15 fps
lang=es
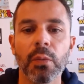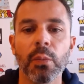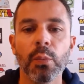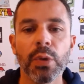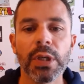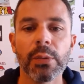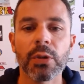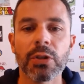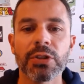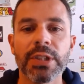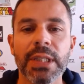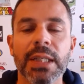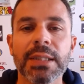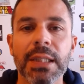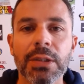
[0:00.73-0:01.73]
Muy buenos
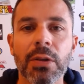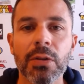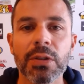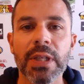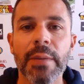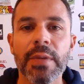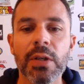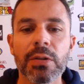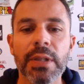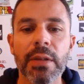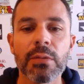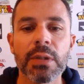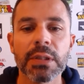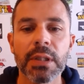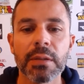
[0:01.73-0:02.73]
días a todos amigos
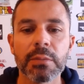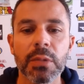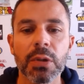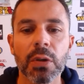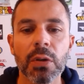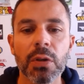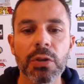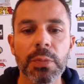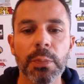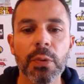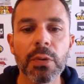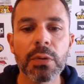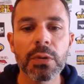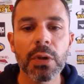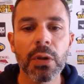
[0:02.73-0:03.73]
de
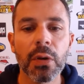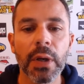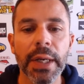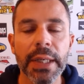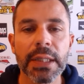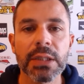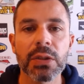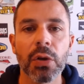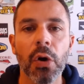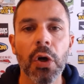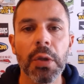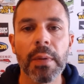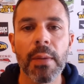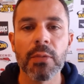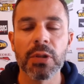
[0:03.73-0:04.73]
motocross.es.
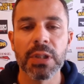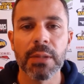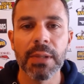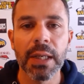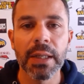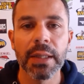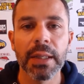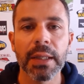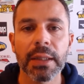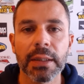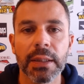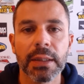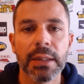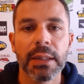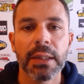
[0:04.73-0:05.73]
Hoy vamos a hablar
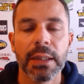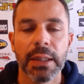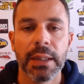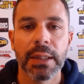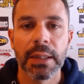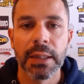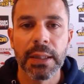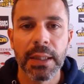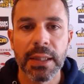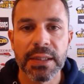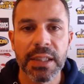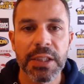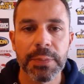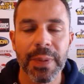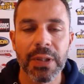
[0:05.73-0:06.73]
de eh, la
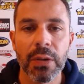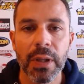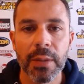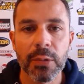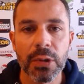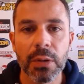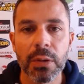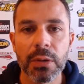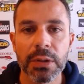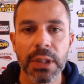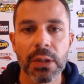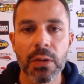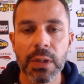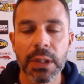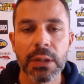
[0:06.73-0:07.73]
serie española de motocross, en
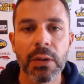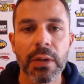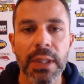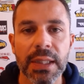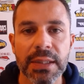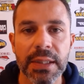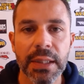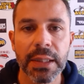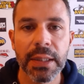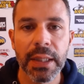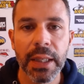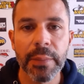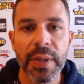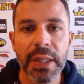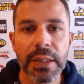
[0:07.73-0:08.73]
concreto de la serie
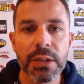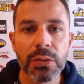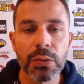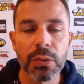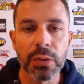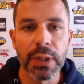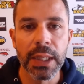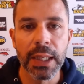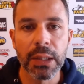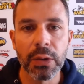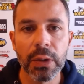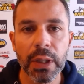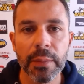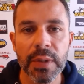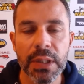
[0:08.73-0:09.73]
MX1, de la
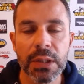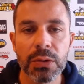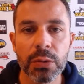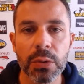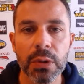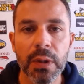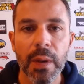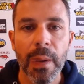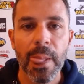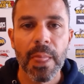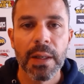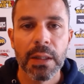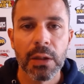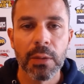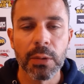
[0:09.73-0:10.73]
categoría MX1.
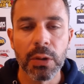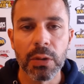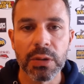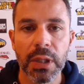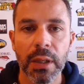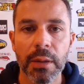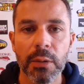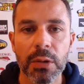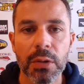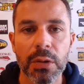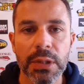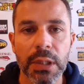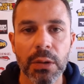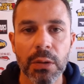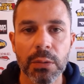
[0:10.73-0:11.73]
Como todos sabemos,
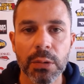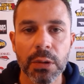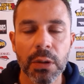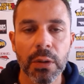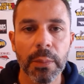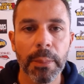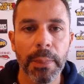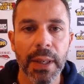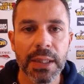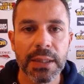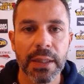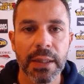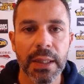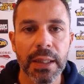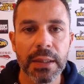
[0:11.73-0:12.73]
José Antonio Butrón
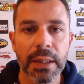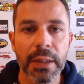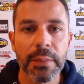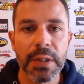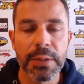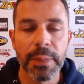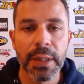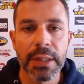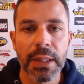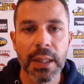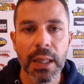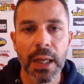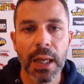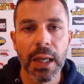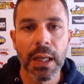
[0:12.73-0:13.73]
pasa de KTM
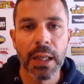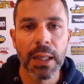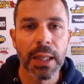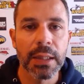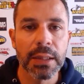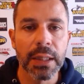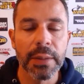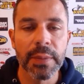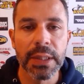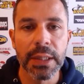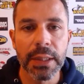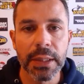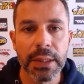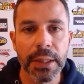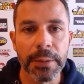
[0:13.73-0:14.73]
España a KTM
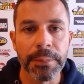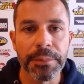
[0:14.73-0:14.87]
TRT.